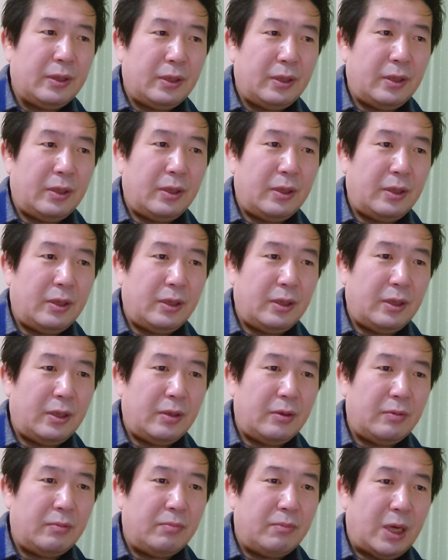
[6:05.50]

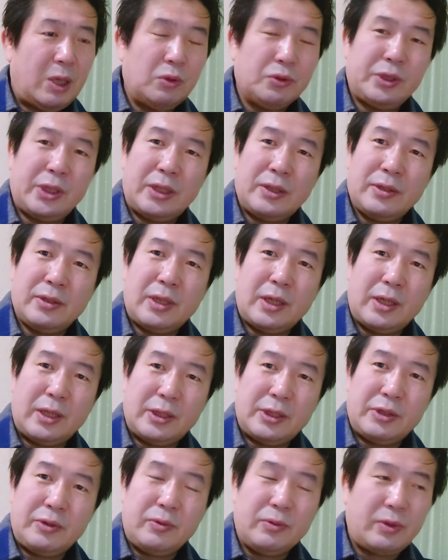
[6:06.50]
えー、真央ちゃん
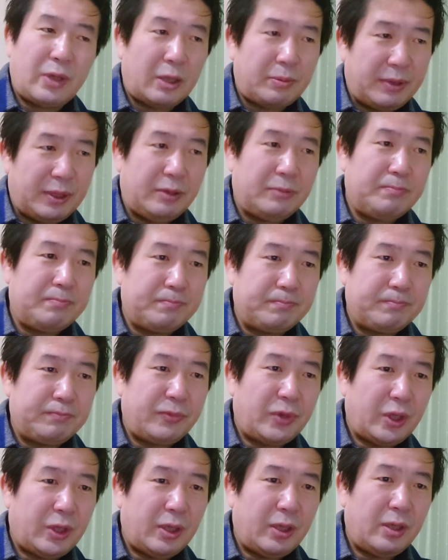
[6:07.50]
探しの旅。
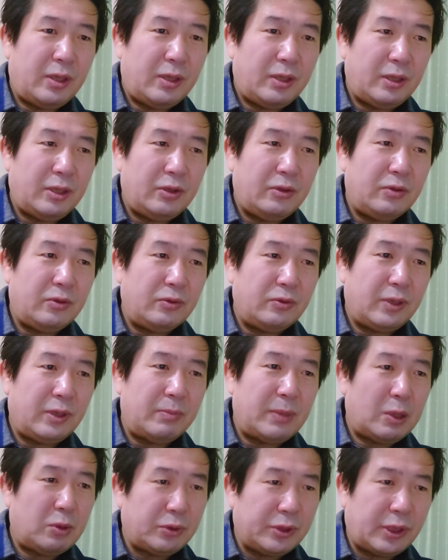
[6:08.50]
ね、井
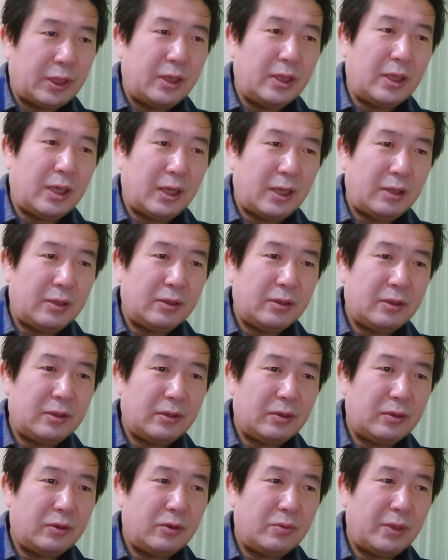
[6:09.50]
上真央ちゃんか、
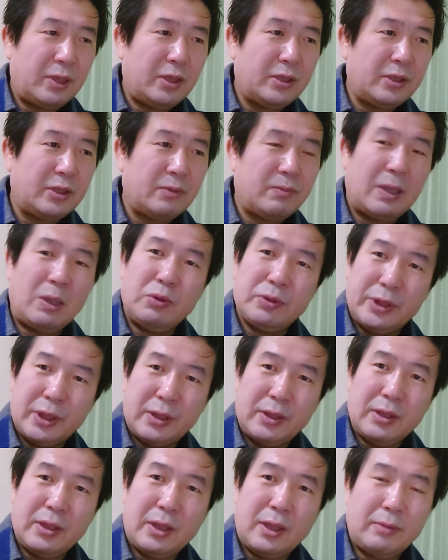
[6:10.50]
小林真央
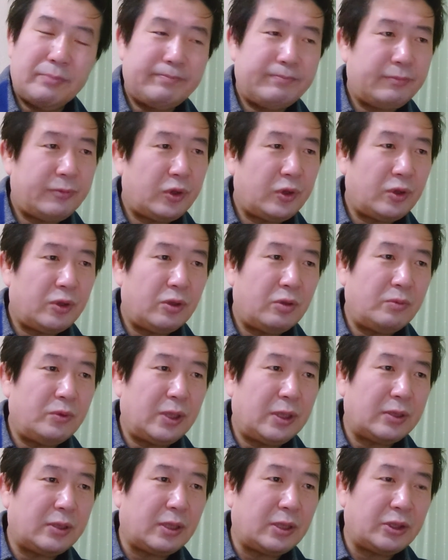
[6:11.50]
ちゃんか、野
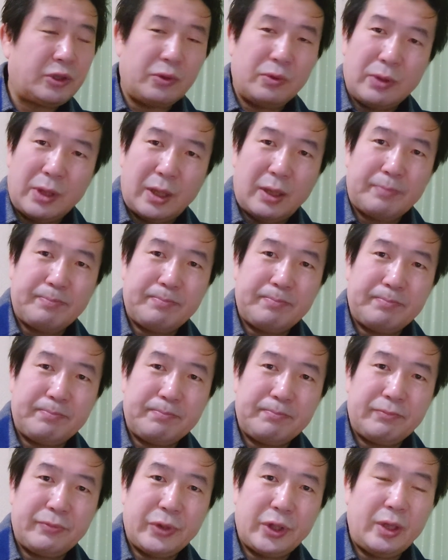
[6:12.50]
村幸男か、
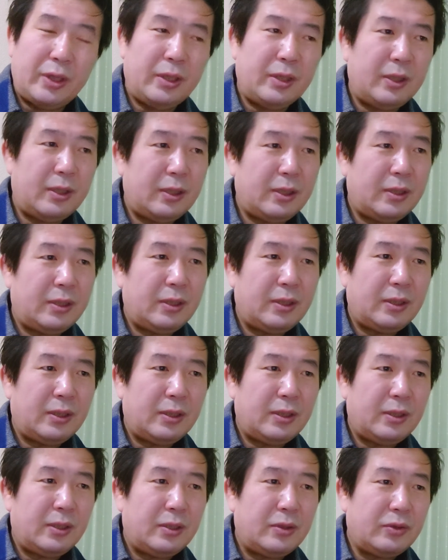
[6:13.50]
ね、
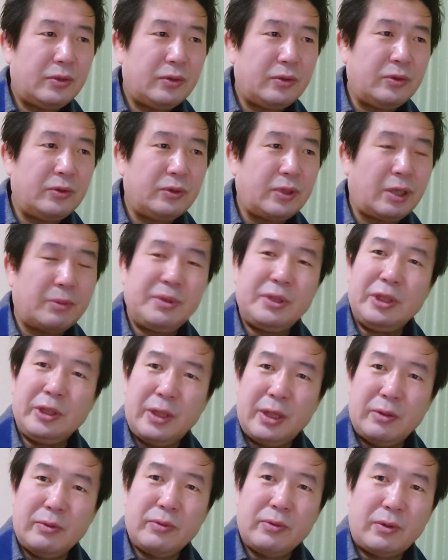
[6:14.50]
そういう旅
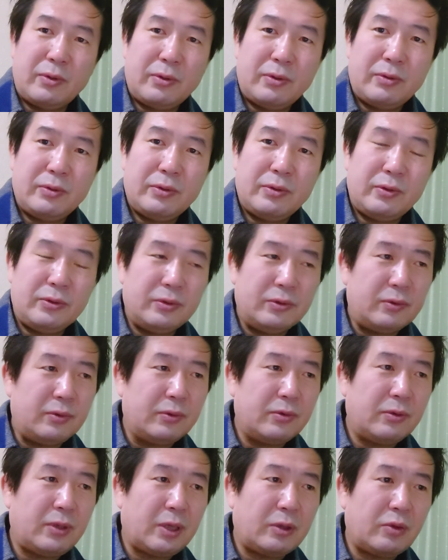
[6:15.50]
に出るという
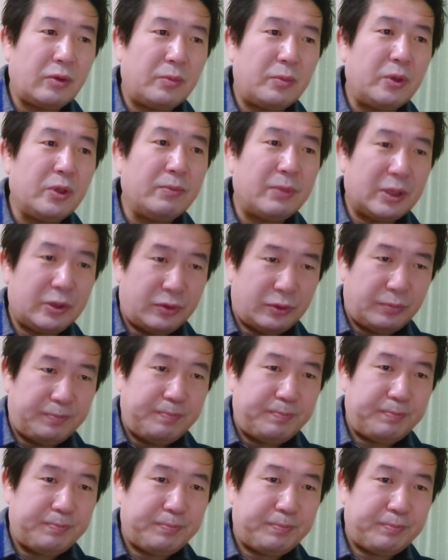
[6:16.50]
ことだと思います。